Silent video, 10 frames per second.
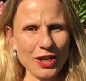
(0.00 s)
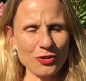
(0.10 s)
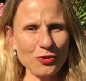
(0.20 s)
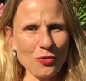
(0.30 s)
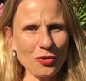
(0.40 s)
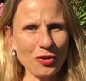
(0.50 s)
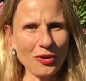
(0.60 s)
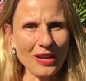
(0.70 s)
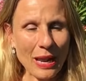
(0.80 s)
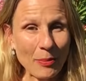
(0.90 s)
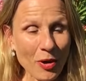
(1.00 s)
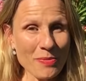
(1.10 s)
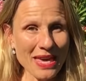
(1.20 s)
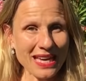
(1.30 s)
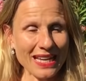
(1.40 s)
Donc la
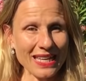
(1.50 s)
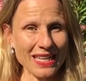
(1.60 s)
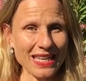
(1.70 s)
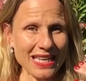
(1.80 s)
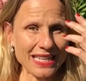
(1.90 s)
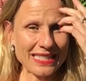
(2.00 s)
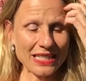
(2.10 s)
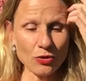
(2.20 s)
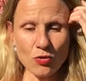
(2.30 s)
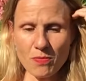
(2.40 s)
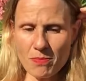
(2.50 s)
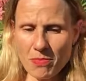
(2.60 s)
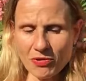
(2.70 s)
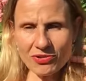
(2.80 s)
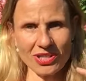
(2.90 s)
première clé, c'est de
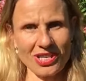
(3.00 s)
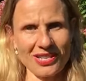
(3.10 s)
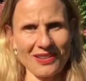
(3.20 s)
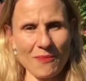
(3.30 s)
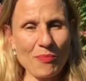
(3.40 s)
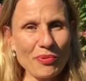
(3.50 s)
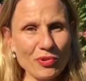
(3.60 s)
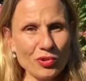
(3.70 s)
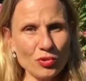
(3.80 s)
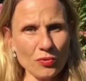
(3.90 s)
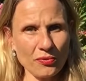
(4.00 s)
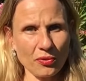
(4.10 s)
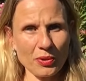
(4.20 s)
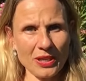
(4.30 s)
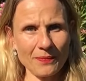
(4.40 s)
manger plus de
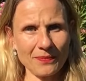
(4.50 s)
fruits.